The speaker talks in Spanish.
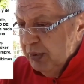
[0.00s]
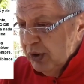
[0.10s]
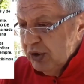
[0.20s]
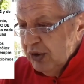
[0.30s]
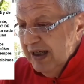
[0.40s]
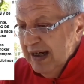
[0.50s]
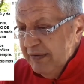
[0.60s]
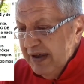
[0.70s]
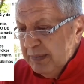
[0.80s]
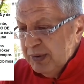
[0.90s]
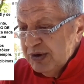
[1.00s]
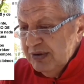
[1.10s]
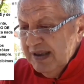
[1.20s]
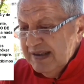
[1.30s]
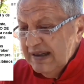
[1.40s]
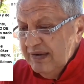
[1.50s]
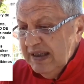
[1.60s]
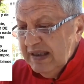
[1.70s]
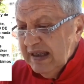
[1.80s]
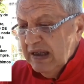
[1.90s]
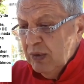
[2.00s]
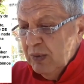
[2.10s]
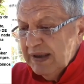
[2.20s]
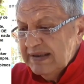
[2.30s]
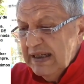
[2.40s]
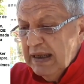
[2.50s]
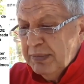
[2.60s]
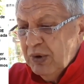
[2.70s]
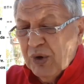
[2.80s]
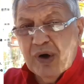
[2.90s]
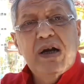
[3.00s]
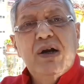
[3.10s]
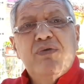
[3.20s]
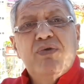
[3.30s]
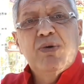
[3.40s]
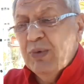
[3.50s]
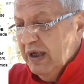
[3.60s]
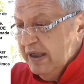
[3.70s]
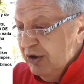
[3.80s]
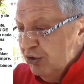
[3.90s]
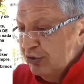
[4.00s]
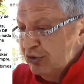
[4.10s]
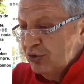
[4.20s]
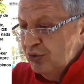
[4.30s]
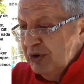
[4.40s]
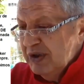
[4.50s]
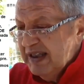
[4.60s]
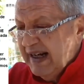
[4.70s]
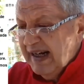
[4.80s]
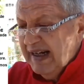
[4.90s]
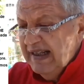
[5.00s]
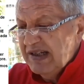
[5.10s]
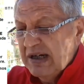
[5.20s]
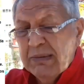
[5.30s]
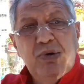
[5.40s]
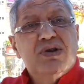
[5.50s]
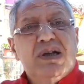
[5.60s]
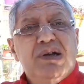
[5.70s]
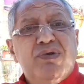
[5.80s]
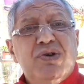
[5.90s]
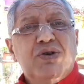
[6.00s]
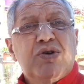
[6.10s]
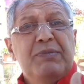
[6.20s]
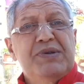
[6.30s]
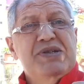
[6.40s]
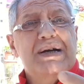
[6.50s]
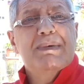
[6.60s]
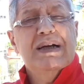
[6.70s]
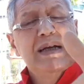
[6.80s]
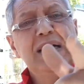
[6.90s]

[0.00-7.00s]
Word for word: por todas las vías posibles y habilitadas, WhatsApp, correo, formulario de consulta, redes, llamados telefónicos que me llaman